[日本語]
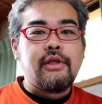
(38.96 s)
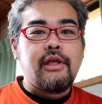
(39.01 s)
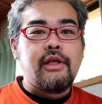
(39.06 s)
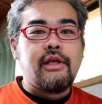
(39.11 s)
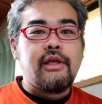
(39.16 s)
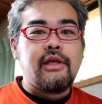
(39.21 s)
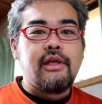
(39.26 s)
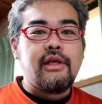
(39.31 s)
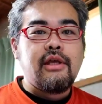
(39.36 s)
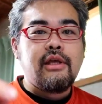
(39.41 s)

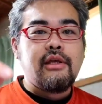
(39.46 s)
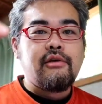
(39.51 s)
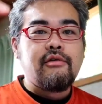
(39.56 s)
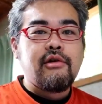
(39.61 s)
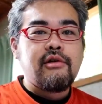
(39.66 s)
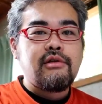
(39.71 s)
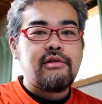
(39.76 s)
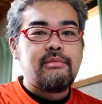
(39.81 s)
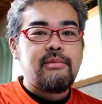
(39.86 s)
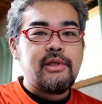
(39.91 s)
えー、
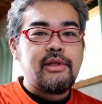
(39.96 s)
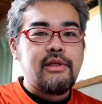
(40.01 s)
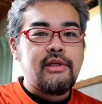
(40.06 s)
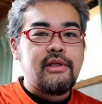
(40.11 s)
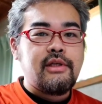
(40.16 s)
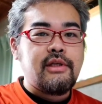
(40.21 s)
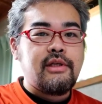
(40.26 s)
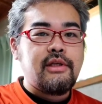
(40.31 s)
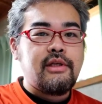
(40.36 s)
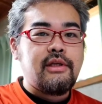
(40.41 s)

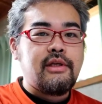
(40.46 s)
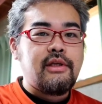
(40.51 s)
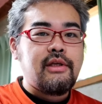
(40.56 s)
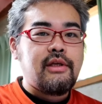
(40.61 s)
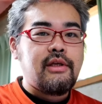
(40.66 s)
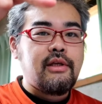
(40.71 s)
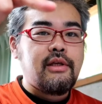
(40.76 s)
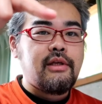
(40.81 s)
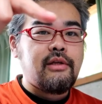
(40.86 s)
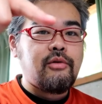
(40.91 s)
ユーエスビー
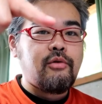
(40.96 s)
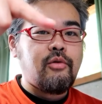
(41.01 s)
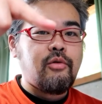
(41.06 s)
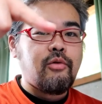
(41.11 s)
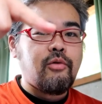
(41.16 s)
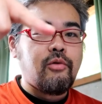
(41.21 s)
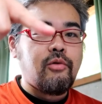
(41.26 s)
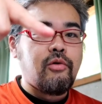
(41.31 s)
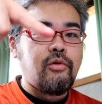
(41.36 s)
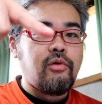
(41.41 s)
の
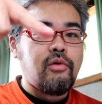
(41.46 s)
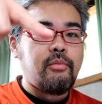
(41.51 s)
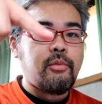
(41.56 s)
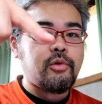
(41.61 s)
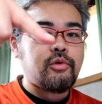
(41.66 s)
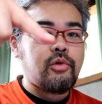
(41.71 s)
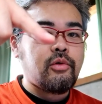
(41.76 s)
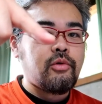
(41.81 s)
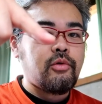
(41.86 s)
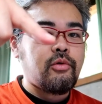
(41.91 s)

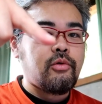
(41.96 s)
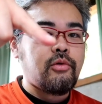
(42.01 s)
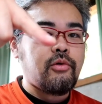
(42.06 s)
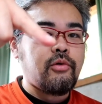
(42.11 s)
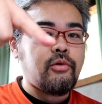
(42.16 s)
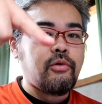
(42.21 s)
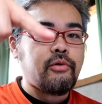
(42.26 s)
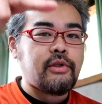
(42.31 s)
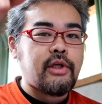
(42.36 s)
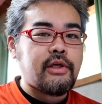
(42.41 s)
元の
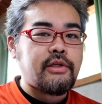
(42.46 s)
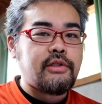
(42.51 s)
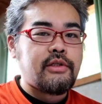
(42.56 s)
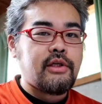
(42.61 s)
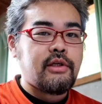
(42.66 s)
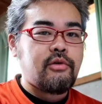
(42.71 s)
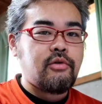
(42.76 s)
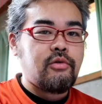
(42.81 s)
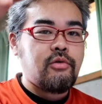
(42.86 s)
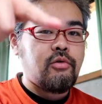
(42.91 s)
端
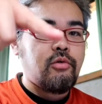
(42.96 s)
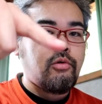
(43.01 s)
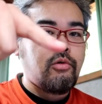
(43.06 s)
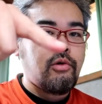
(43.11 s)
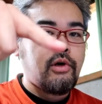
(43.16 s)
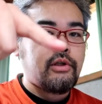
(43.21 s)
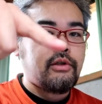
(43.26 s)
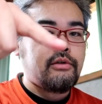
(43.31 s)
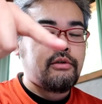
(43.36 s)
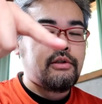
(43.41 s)
子がこ
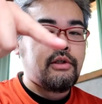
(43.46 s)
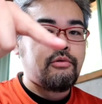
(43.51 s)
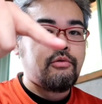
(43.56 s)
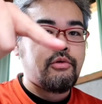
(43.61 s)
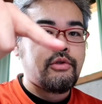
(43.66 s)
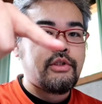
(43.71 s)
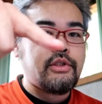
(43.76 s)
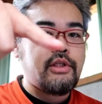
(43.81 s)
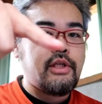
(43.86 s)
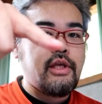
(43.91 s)
うあった
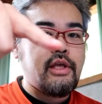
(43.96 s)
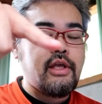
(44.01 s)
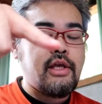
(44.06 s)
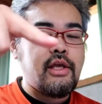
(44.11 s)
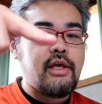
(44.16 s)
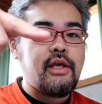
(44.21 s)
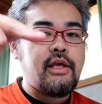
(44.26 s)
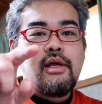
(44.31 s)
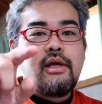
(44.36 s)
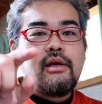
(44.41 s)
とし
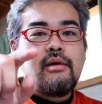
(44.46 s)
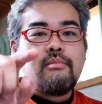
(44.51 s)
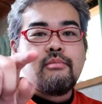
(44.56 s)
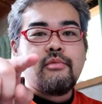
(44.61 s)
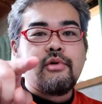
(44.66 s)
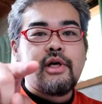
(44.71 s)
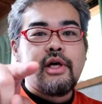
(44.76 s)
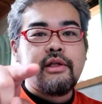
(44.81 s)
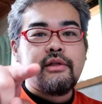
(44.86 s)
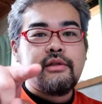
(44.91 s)
て、
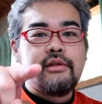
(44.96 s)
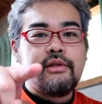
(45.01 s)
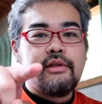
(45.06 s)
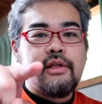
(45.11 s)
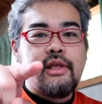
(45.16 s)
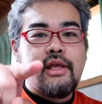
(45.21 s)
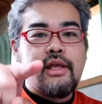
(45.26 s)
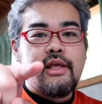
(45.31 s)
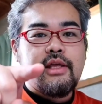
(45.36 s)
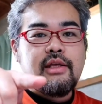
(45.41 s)
向かっ
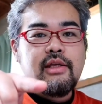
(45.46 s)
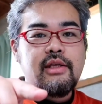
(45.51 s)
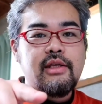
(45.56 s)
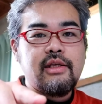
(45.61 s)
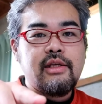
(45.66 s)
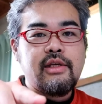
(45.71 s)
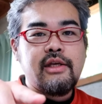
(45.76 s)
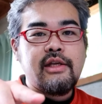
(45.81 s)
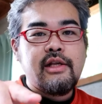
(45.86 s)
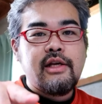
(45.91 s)
て
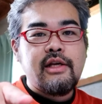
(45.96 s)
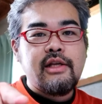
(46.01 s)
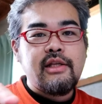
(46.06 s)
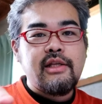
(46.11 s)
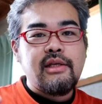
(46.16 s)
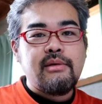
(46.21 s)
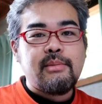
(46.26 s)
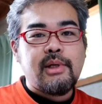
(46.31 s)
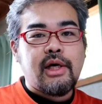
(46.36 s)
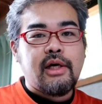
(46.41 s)
左
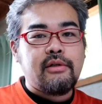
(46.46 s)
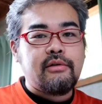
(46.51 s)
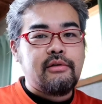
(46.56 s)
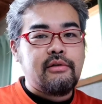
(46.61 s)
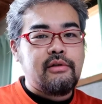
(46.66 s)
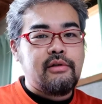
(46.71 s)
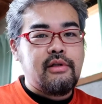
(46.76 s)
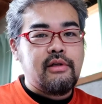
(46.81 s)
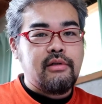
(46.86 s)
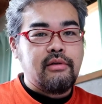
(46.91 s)
に曲がっ
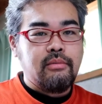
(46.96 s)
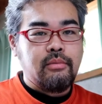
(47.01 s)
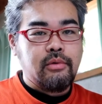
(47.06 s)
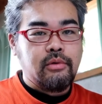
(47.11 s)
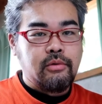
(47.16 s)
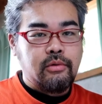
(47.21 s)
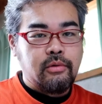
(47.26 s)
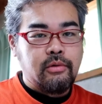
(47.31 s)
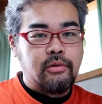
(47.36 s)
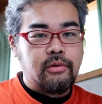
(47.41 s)
てる
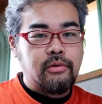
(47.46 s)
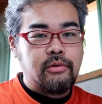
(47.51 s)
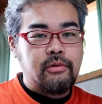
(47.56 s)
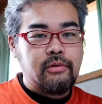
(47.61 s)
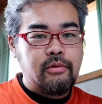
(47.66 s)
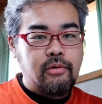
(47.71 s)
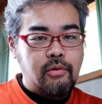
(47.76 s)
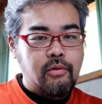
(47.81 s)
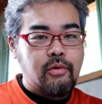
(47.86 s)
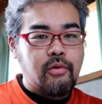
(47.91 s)
もの
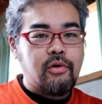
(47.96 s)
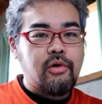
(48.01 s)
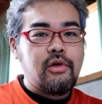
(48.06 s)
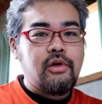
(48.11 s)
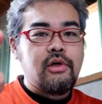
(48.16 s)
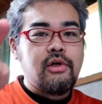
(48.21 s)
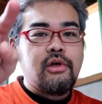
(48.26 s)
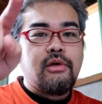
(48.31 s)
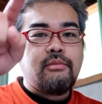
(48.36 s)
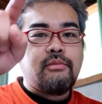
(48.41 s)
と、
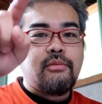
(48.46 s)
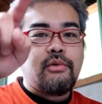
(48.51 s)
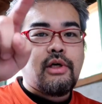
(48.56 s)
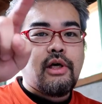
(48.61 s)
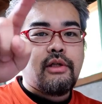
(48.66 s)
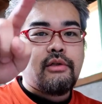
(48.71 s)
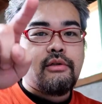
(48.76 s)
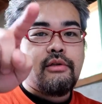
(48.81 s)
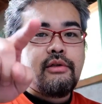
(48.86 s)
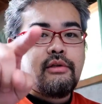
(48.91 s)
向
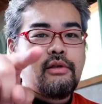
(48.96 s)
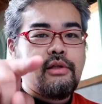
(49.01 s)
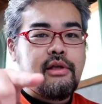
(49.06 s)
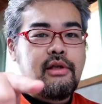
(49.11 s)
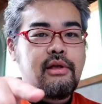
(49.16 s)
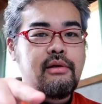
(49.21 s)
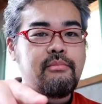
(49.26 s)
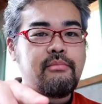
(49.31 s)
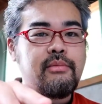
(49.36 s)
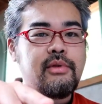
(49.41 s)
かっ
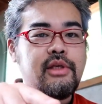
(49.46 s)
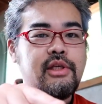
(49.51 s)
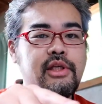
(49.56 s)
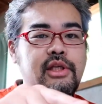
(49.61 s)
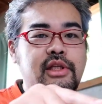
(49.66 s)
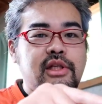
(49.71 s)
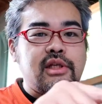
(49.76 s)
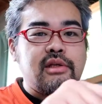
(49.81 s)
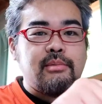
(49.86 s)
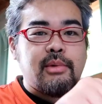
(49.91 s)
て
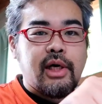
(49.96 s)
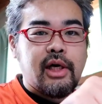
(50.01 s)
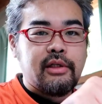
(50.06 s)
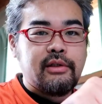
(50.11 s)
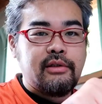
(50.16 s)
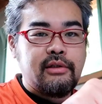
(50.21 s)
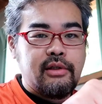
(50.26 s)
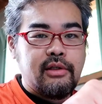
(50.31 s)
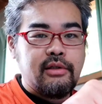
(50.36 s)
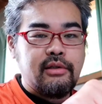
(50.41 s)
右に曲
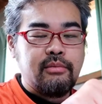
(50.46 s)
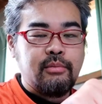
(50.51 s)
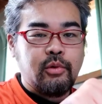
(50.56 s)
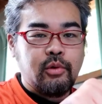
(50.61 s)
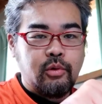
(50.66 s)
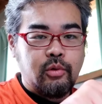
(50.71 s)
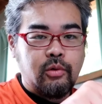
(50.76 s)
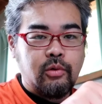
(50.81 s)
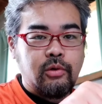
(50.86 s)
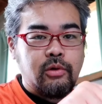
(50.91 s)
がってる
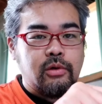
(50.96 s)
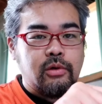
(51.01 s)
もの